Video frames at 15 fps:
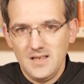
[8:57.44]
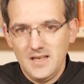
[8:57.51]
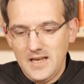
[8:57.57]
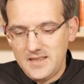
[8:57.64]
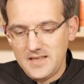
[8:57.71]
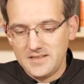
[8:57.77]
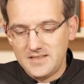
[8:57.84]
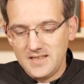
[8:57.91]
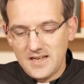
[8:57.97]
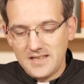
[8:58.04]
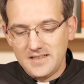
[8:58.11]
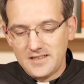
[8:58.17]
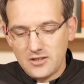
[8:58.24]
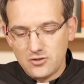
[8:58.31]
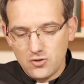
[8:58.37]
Es decir, la
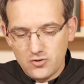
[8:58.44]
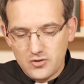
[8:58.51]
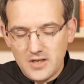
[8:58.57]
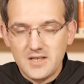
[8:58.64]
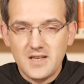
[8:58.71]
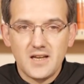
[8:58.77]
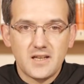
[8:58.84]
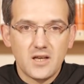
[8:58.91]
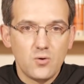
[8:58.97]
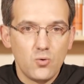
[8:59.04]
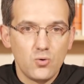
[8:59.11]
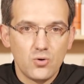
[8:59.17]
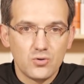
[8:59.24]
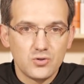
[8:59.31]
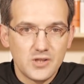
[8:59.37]
intención sería que
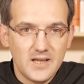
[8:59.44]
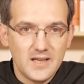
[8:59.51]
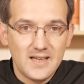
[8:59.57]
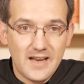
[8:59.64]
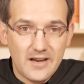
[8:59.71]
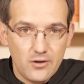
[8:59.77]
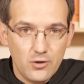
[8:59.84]
uno llegue la